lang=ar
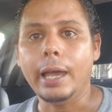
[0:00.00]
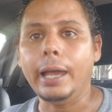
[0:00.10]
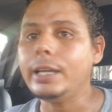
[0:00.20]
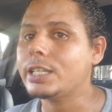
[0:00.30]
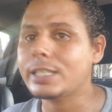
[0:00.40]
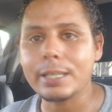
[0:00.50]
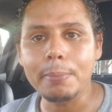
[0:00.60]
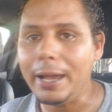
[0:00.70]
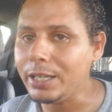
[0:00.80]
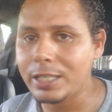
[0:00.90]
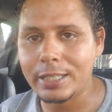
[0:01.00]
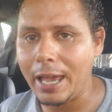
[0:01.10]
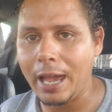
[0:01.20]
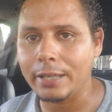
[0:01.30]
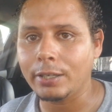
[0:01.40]
عيش ما عيش
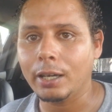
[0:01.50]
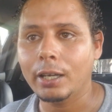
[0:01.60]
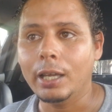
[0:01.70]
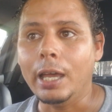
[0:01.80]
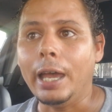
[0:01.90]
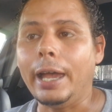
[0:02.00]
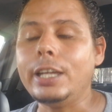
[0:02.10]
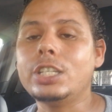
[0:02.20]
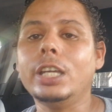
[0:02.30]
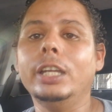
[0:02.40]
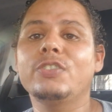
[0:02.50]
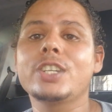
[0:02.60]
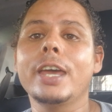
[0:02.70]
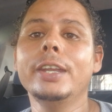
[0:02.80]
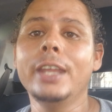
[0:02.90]
السعاده عيش يعني في
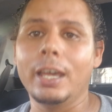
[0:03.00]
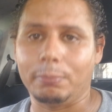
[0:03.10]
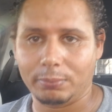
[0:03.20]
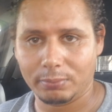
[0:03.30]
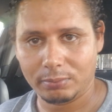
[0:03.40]
جهنم